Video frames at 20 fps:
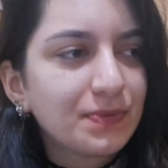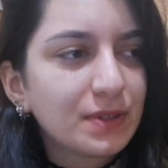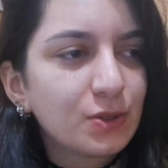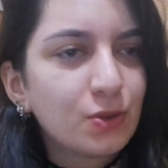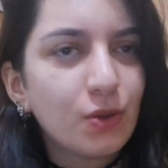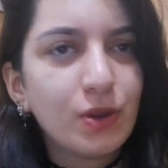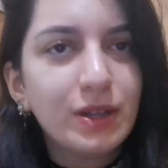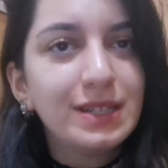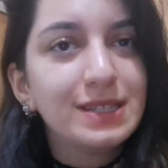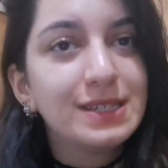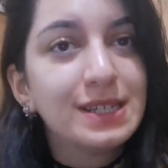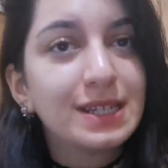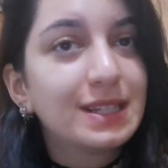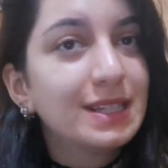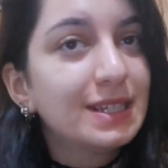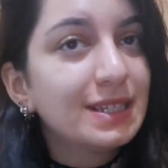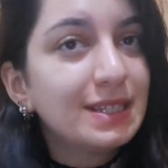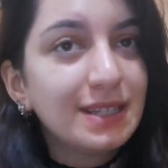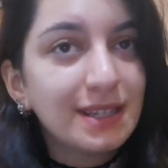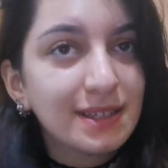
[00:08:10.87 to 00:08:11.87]

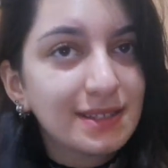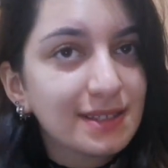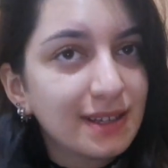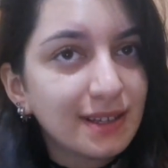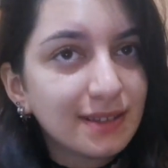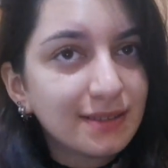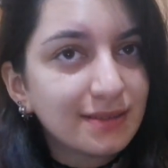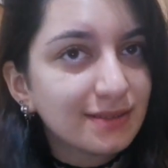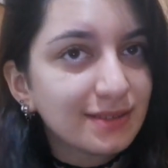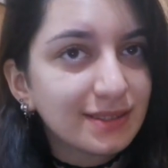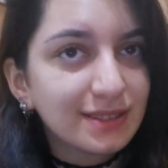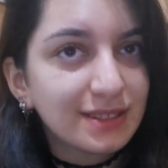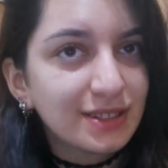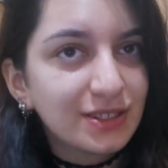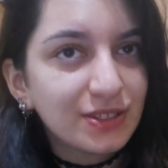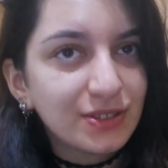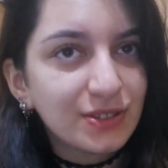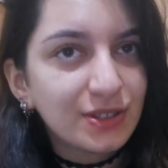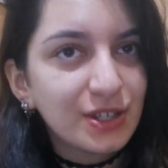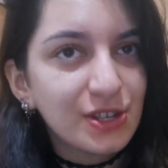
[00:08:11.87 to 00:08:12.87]
Söyleyeceklerini yazan
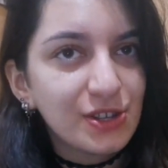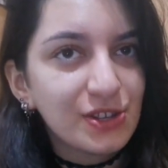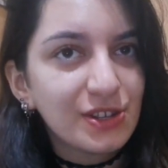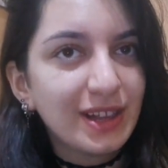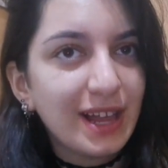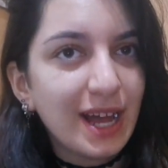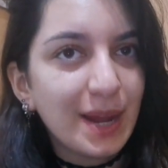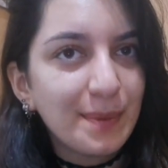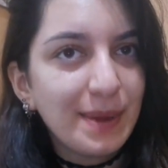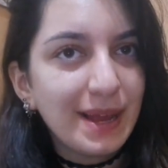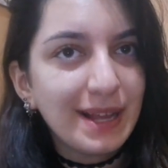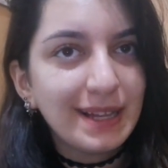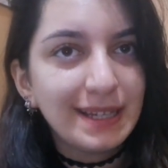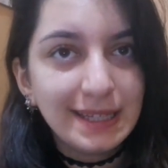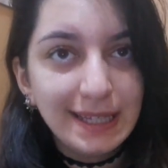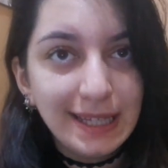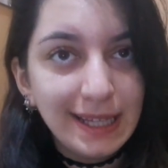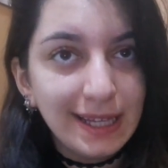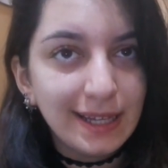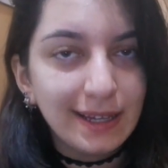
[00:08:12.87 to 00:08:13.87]
kişiler
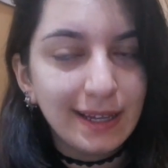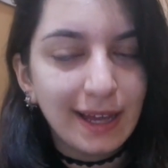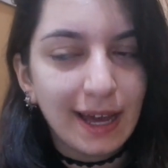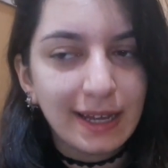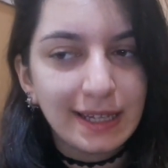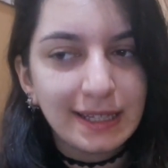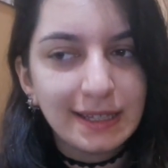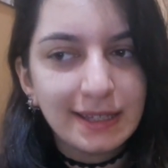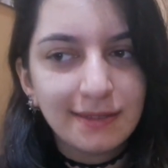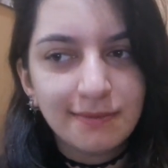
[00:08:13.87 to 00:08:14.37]
belli değil yani.